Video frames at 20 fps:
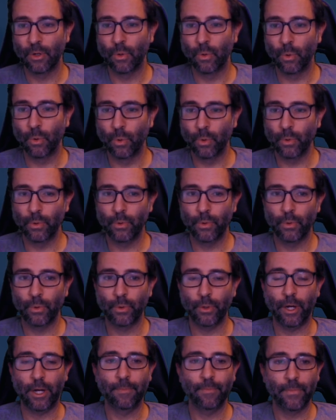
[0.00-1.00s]
Und
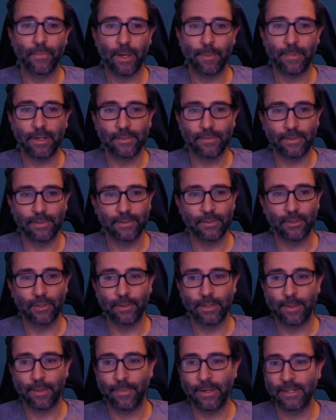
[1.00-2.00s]
ja, damals waren sie noch
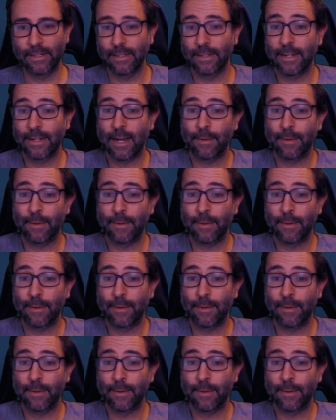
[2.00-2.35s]
Tabellendritte.